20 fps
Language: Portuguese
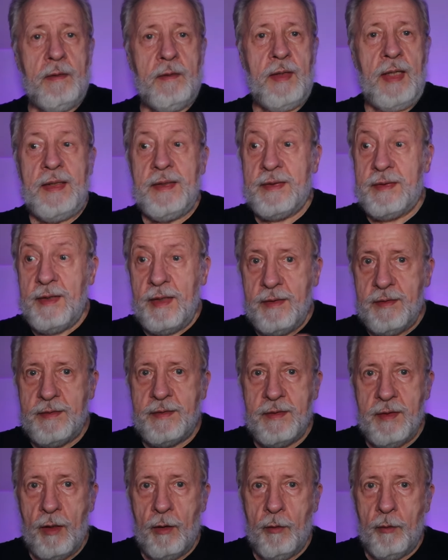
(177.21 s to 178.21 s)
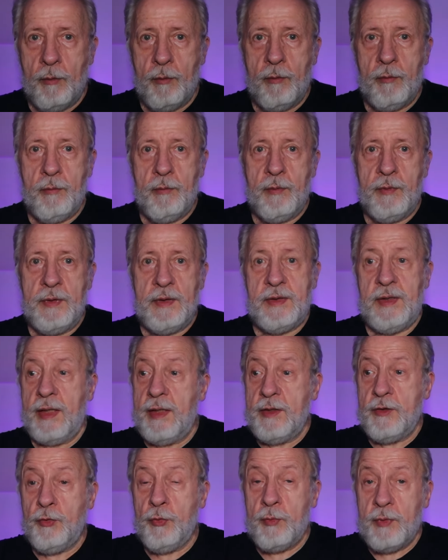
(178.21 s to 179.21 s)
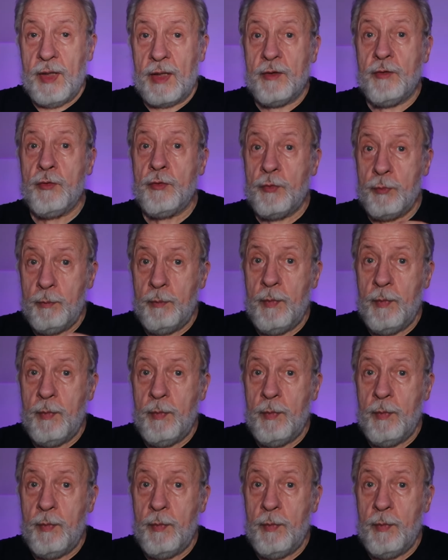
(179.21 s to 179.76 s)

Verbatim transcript: que é essencial e tem resultados